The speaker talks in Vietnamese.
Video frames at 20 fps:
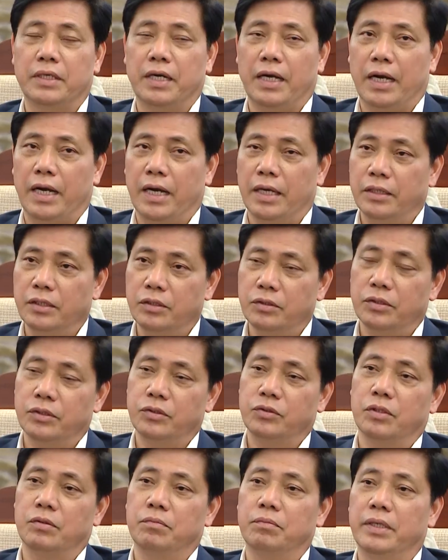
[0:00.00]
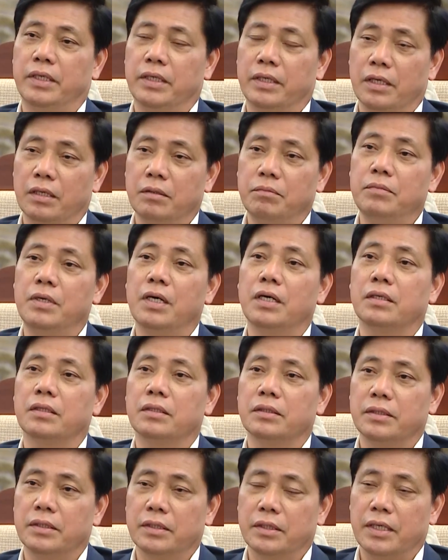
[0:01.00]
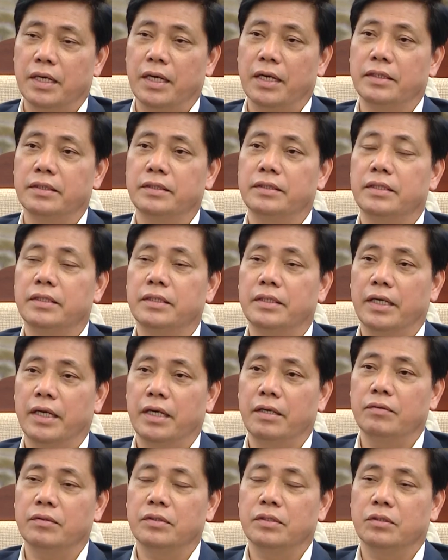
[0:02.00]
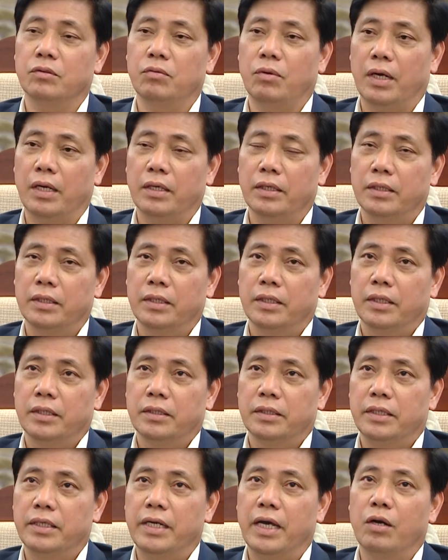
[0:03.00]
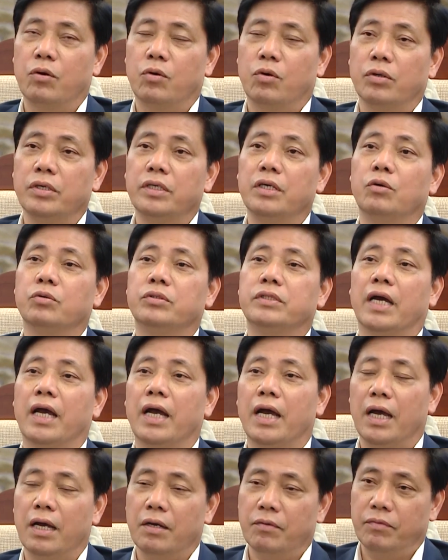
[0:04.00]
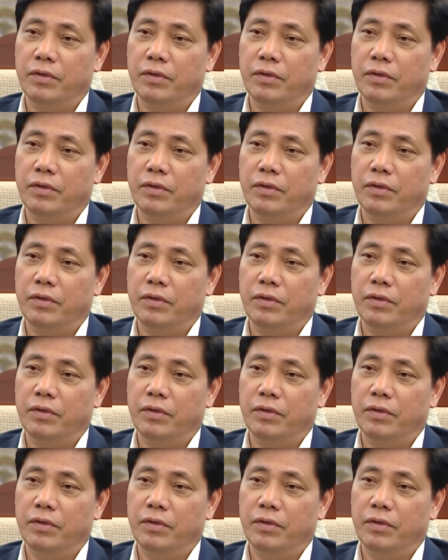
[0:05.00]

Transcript: dự án rồi chuẩn bị các bước triển khai như thiết kế và dự toán thì đều có điều tra